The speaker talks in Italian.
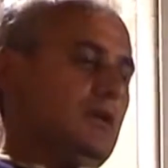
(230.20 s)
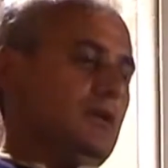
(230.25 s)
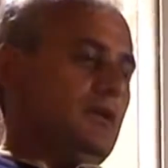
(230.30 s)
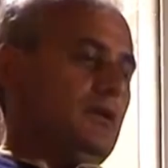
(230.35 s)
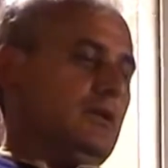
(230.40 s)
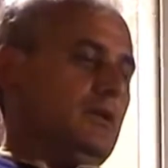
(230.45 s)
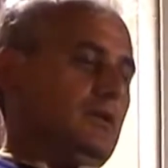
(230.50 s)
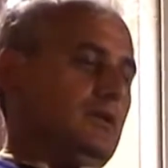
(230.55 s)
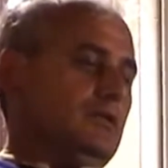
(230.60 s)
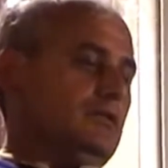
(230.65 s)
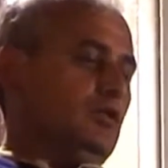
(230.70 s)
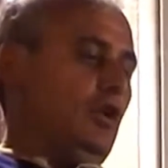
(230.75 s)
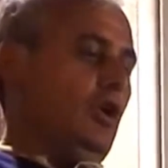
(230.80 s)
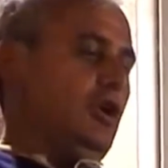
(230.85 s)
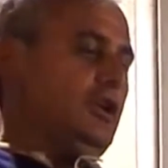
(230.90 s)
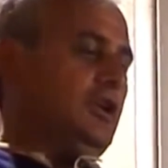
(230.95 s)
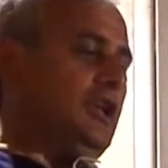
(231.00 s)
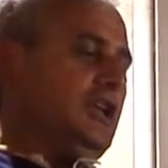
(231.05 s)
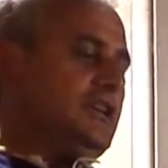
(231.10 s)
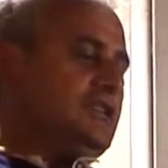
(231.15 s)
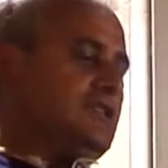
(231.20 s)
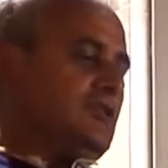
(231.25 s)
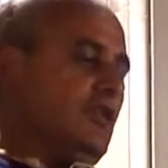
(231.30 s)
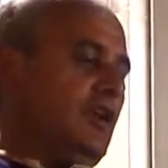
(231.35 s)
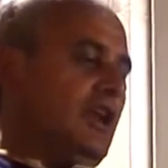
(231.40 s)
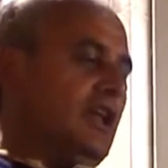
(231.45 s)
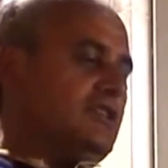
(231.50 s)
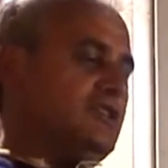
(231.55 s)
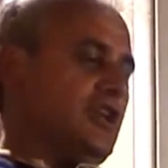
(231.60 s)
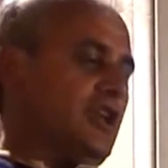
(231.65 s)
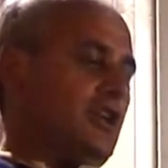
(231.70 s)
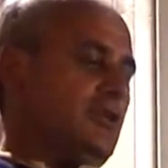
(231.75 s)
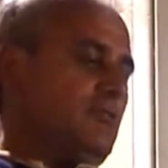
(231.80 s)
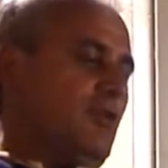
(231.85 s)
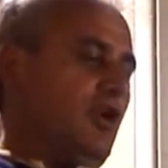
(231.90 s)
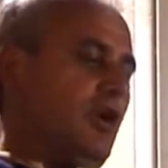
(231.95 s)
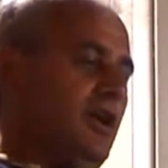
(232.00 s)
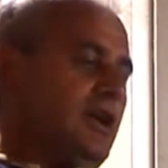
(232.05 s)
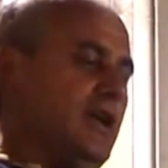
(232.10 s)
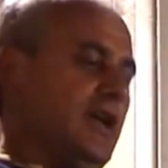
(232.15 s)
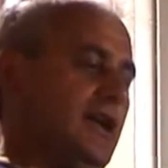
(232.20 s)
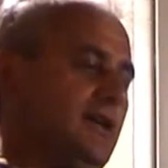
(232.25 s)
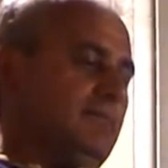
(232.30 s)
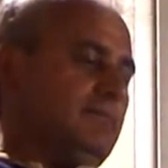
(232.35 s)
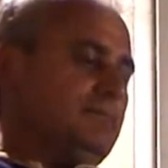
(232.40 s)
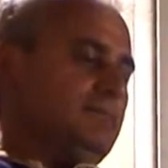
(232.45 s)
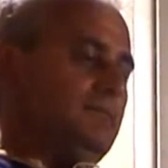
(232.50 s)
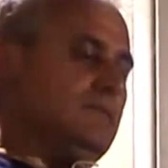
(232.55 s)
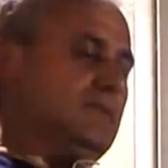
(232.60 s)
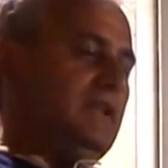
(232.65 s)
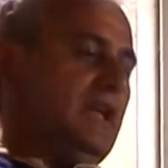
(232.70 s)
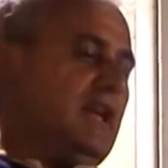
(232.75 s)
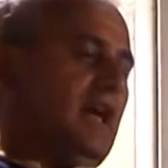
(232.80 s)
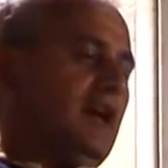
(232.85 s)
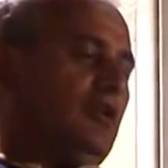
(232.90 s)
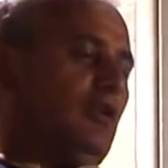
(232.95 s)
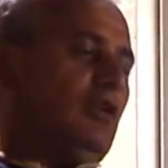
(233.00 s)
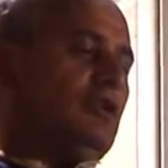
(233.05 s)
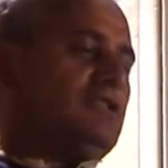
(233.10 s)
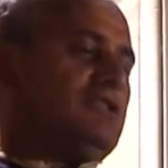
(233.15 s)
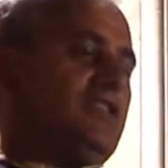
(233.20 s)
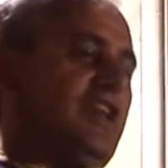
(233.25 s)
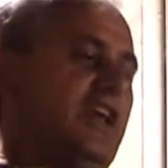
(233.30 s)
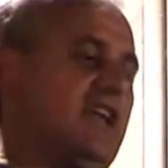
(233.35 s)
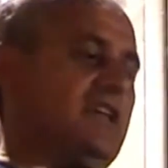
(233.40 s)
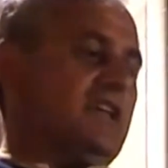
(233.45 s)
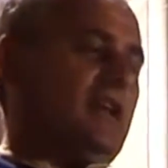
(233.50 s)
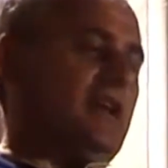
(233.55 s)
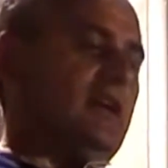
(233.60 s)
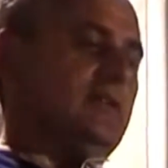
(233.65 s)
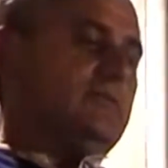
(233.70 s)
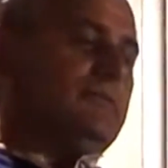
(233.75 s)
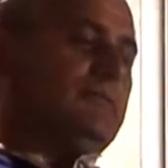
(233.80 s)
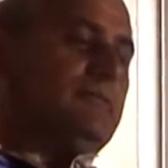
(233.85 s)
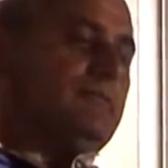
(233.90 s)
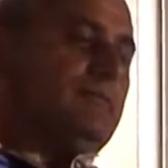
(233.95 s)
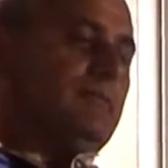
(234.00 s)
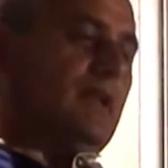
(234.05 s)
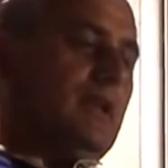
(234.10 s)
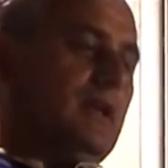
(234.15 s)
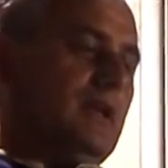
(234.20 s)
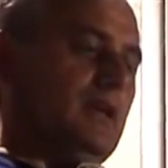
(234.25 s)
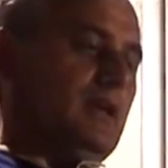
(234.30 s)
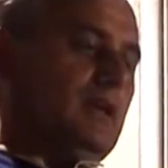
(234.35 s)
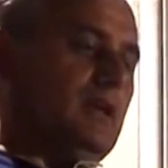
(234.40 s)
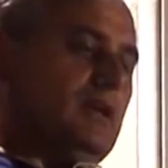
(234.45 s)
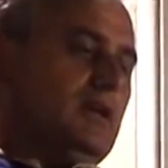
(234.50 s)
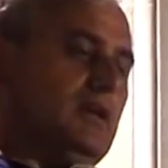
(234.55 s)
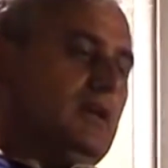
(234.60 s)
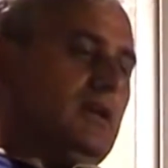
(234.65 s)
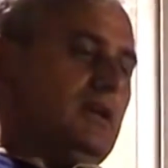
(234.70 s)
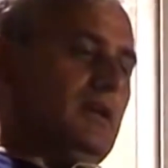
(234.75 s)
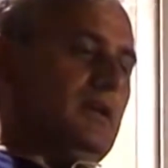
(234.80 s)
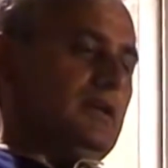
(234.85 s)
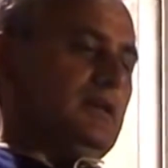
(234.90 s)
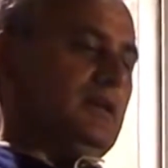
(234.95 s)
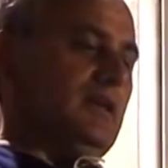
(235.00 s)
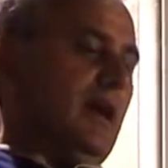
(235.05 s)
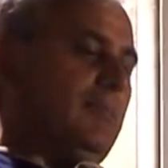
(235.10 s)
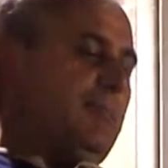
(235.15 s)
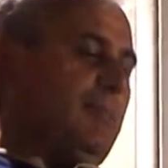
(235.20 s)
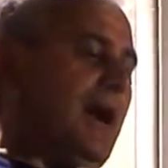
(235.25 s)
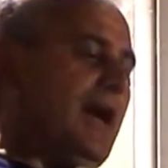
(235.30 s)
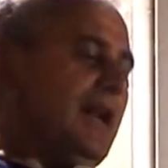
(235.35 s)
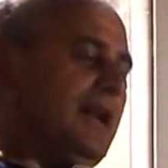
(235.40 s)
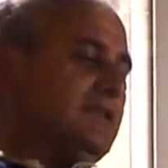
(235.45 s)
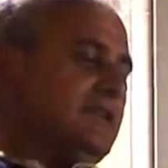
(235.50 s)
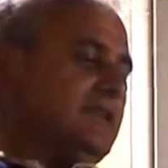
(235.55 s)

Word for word: da una stilista del paese che con la collaborazione di alcune donne gratuitamente vi ha speso tempo e